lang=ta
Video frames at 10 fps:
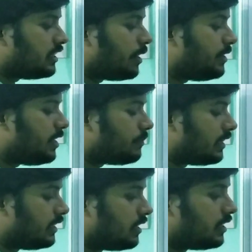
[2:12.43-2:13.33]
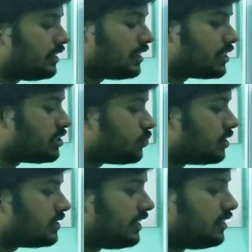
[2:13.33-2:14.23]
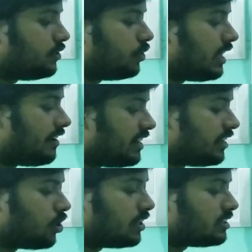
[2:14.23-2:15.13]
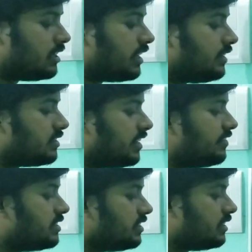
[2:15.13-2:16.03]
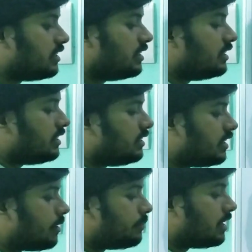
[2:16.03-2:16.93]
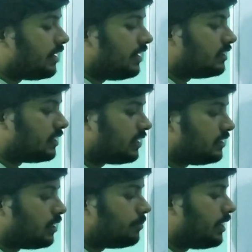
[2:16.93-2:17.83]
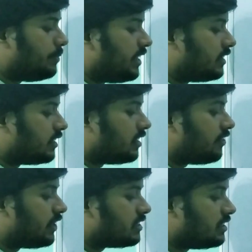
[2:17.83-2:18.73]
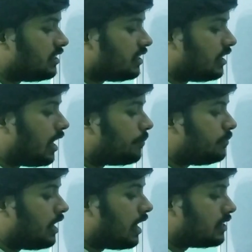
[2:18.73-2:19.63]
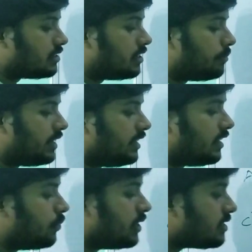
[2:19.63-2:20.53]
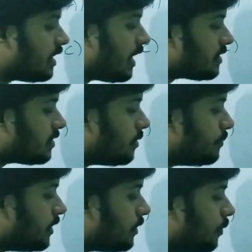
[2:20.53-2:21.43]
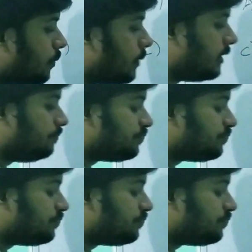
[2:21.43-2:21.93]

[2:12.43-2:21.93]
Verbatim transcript: எப்படின்னு பார்த்தீங்கன்னா ஏதாச்சும் ஒரு சைடு ஒரு லெவனை கான்ஸ்டண்டாக இந்த சைடு வச்சுட்டு இந்த நம்பரை நான் எடுத்துக்கிறேன் இந்த நம்பர் எப்படி எடுத்துக்கிறேன்னா ஃபஸ்ட்டு லா லாஸ்ட் நம்பர் எழுந்திருங்க வாட் இஸ் த லாஸ்ட் நம்பர் ஒன்